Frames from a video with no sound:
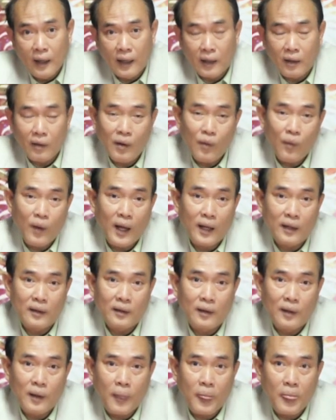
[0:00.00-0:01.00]
เขาเรียกว่า
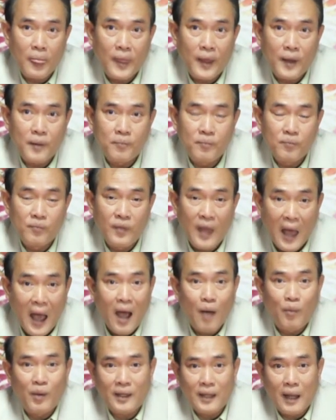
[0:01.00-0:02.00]
ดา
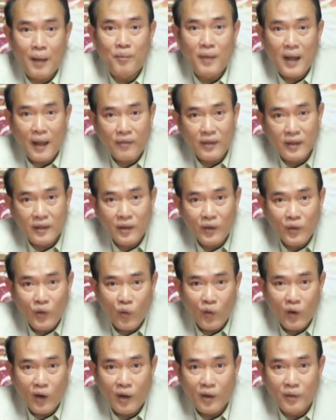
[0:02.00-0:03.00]
วประจำราศีธนู
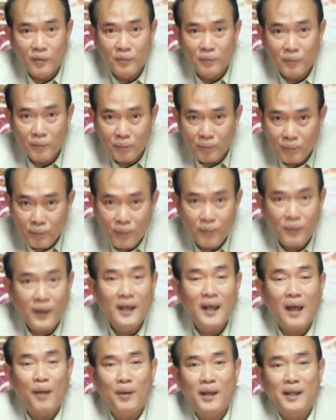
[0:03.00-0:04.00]
อะเป็น
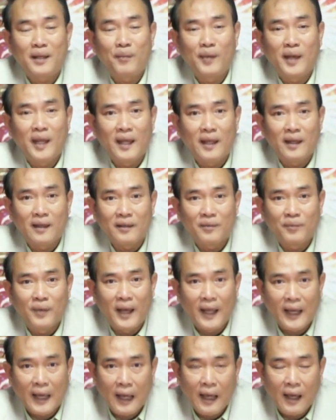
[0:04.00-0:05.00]
ดาวพฤหัสบดีอีกเป็น
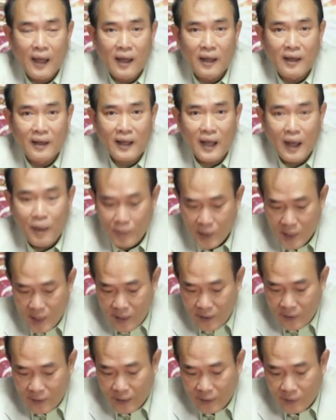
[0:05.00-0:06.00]
เลขห้านะครับ
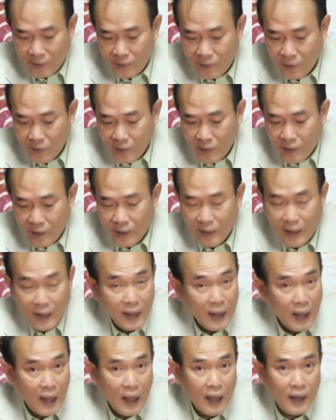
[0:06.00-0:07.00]
นั้นเล
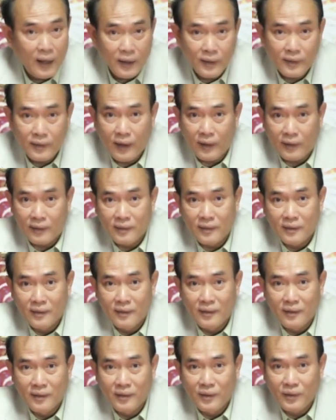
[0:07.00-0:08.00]
ขห้าเลขเจ็ด
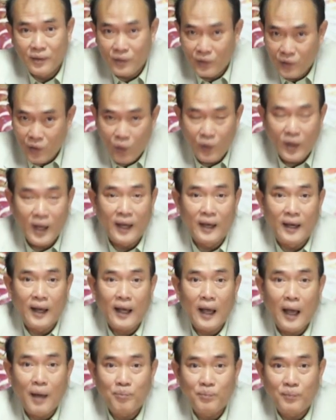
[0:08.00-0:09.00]
โดดเด่น
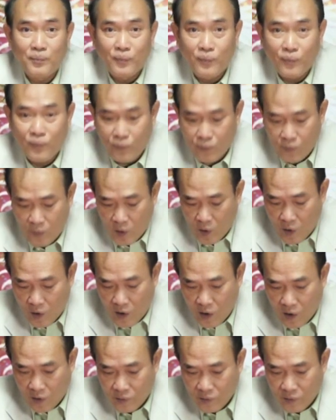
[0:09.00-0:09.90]
นะครับ ก็